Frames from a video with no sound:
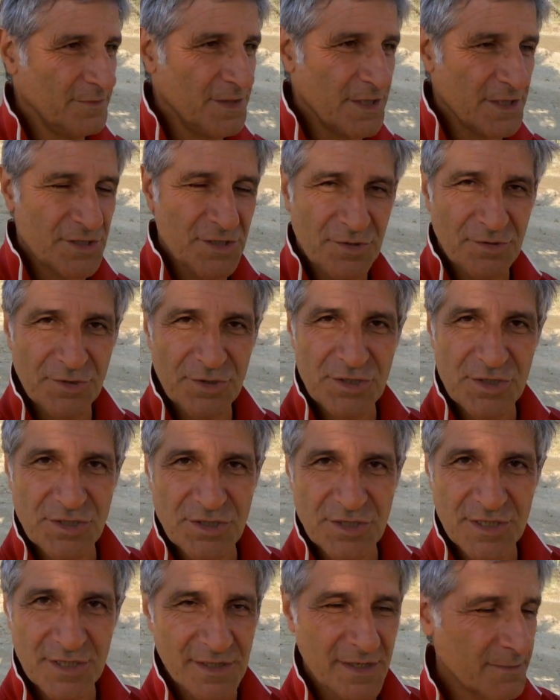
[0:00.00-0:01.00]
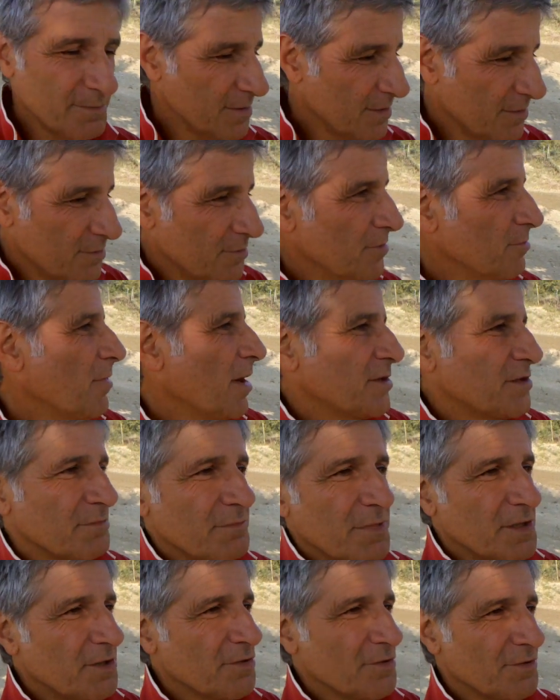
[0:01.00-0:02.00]
10-12 giri eh. ma,
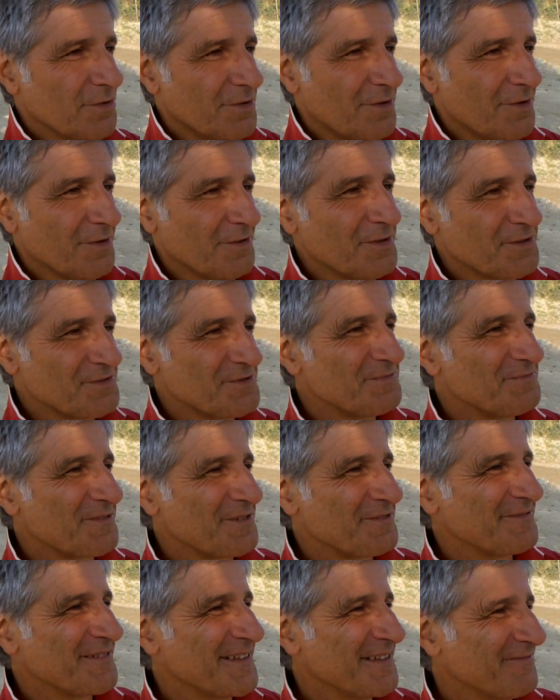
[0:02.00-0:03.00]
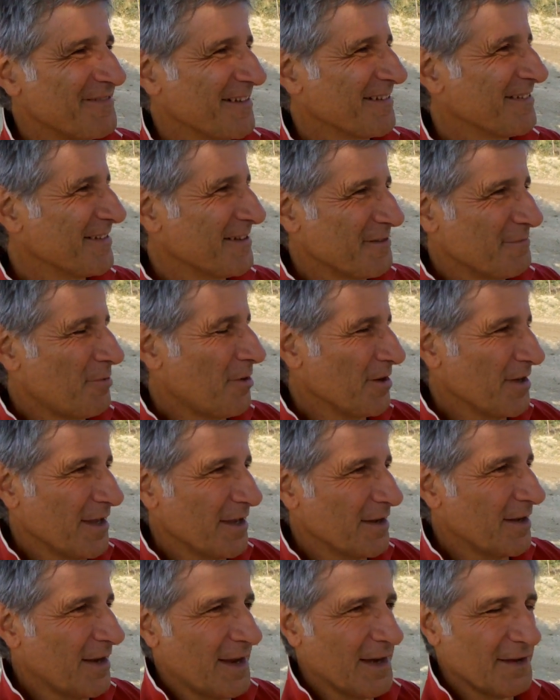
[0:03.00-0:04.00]
ma, io non ho nessun problema, poi
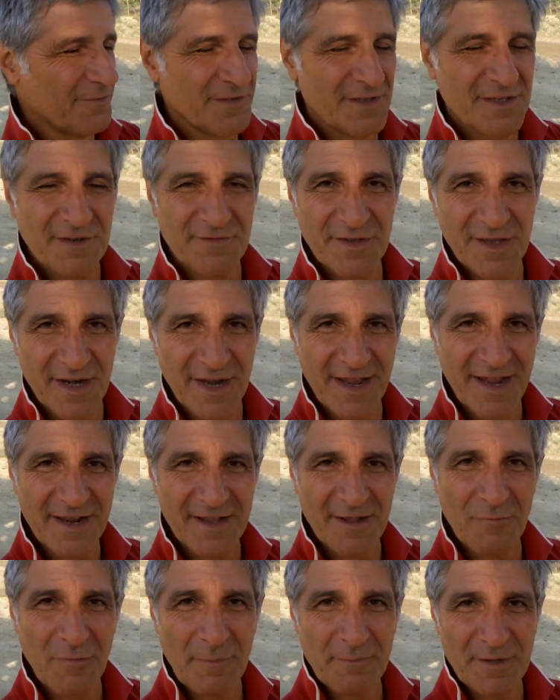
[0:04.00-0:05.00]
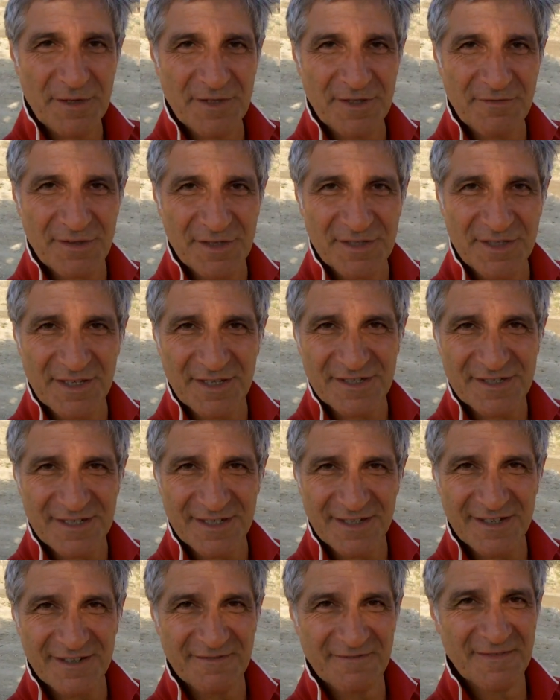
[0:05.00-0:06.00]
alla fine della fiera è anche qua per
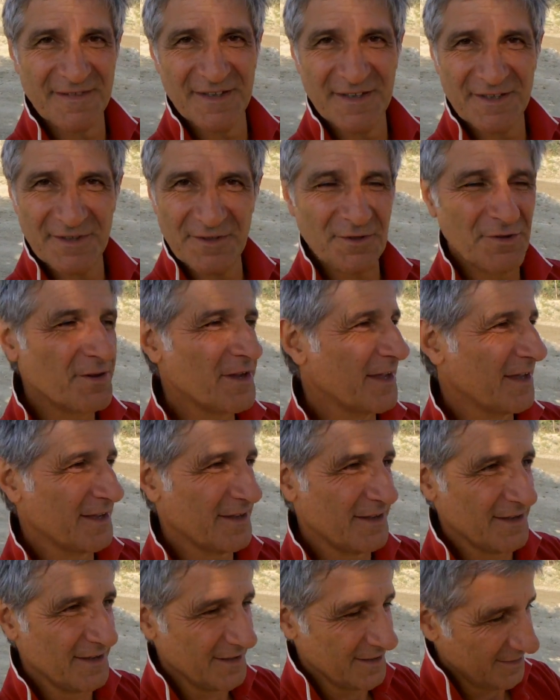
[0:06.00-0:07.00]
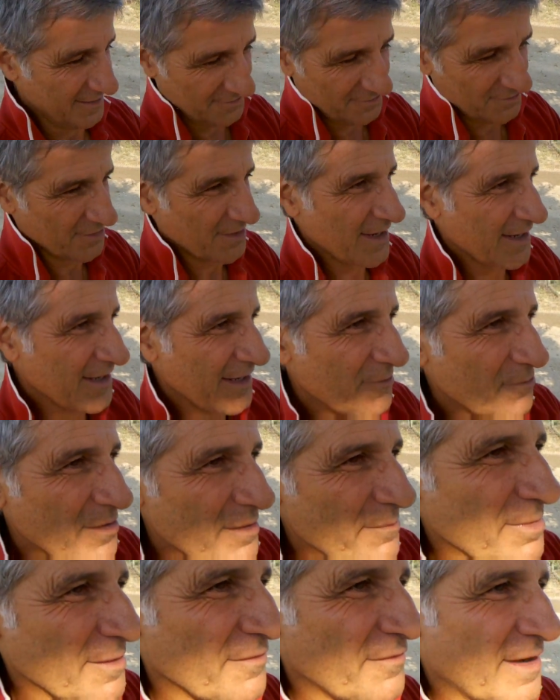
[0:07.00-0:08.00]
divertirsi, eh? che è sempre non è importante. Che, non è che è
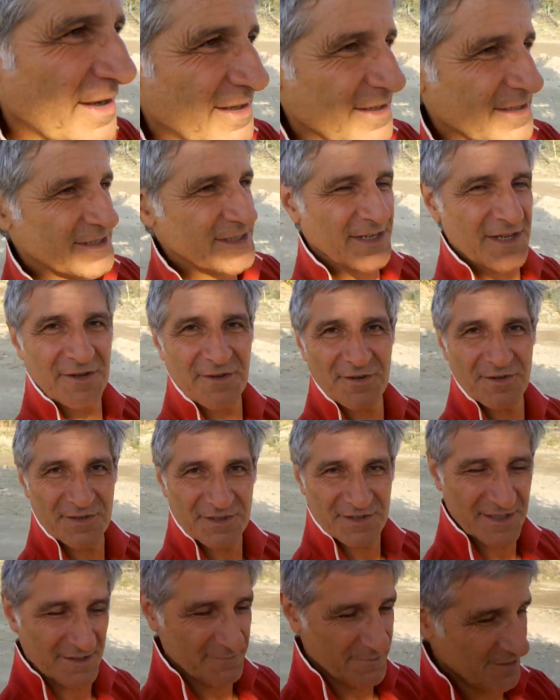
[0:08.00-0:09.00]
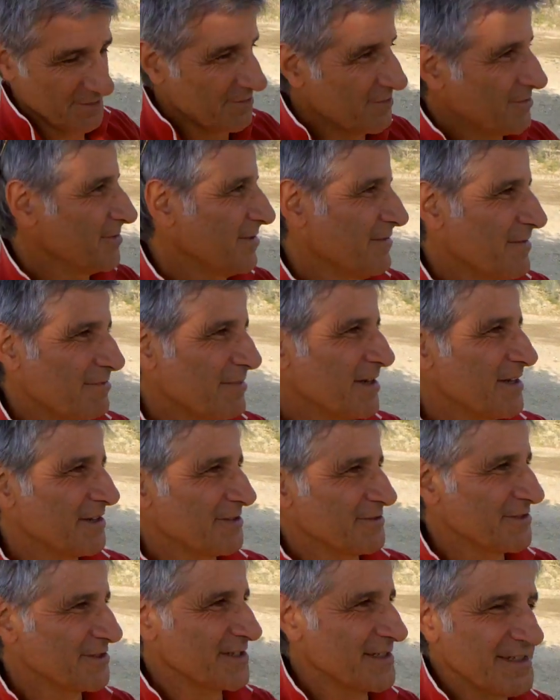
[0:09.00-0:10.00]
qui per far chissà che cosa, per cui va bene
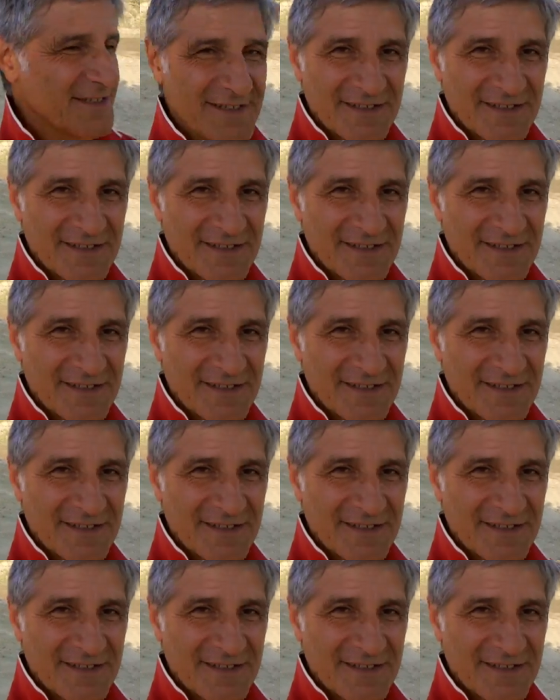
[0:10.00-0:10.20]
così.